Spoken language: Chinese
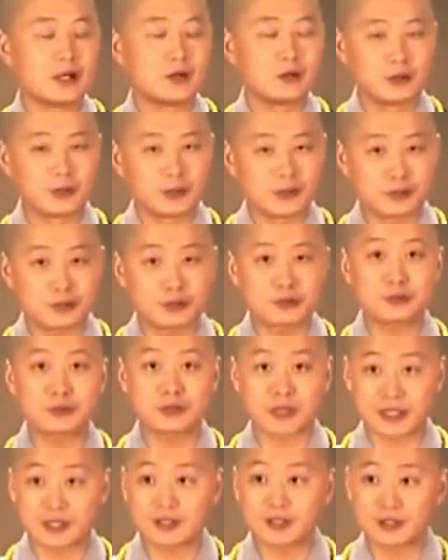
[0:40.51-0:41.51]
我们居住
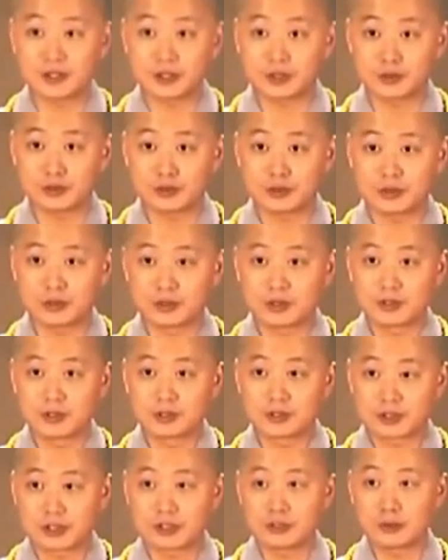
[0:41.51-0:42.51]
在这个地区，
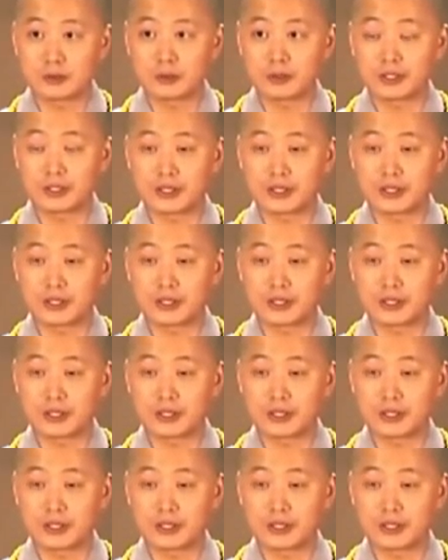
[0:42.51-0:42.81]
生活